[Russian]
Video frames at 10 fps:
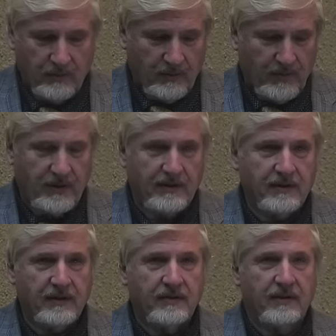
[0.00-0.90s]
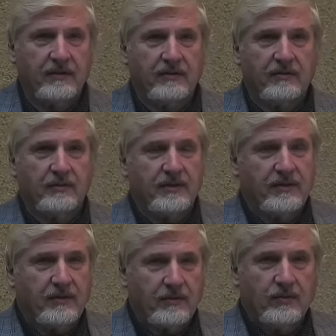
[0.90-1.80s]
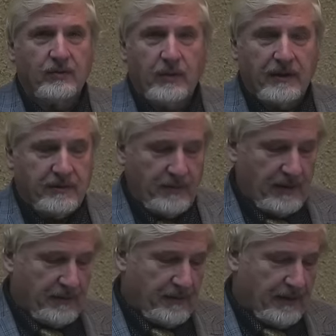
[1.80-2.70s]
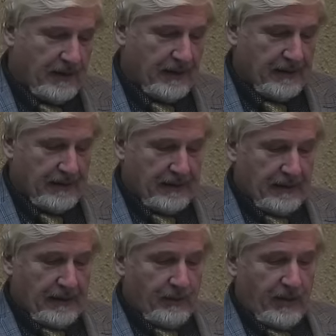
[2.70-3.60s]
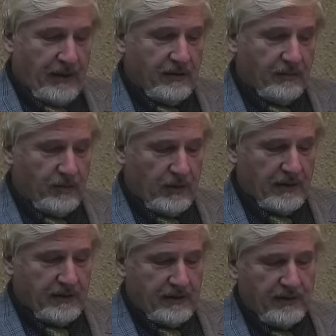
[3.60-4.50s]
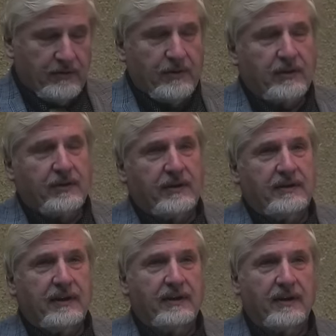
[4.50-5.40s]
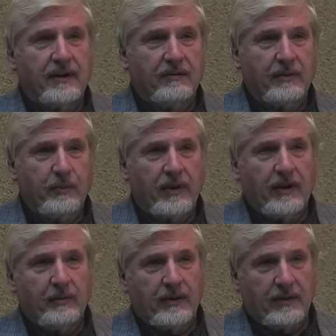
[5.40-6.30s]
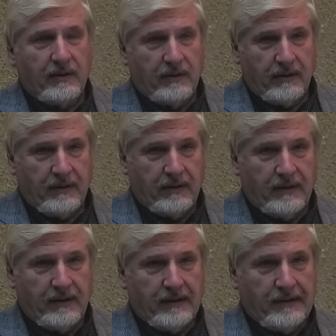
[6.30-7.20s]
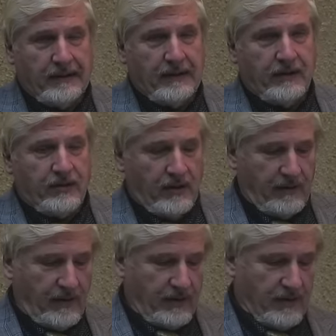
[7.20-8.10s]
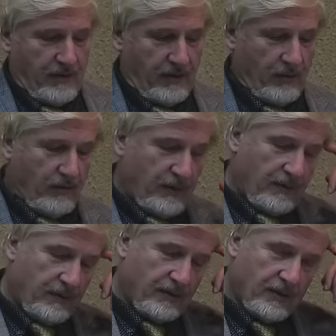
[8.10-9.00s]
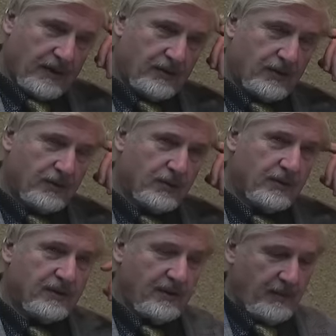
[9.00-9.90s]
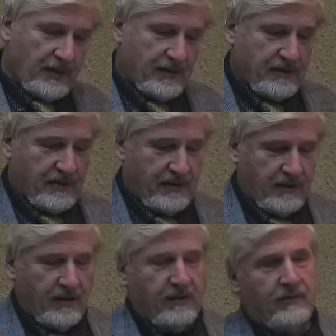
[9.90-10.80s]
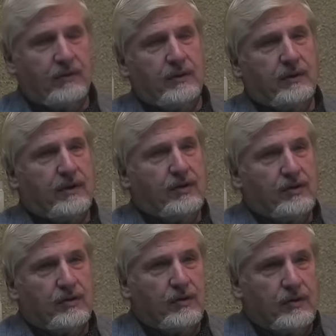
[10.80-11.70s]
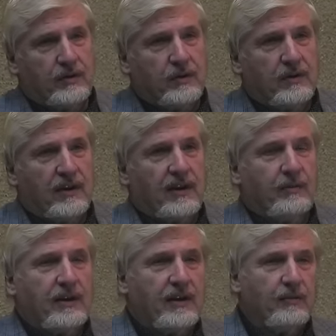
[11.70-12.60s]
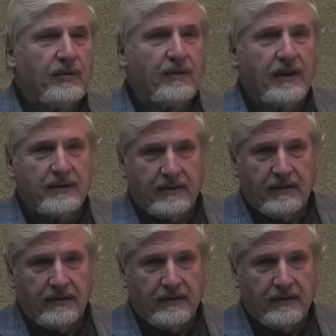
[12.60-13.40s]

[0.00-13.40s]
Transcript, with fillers: что мы часто и сталкиваемся с чем у спортсменов. При этом у нас на сегодняшний день каковы параметры человеческие? Ну вот от 670 до 2400 грамм – это обыватели.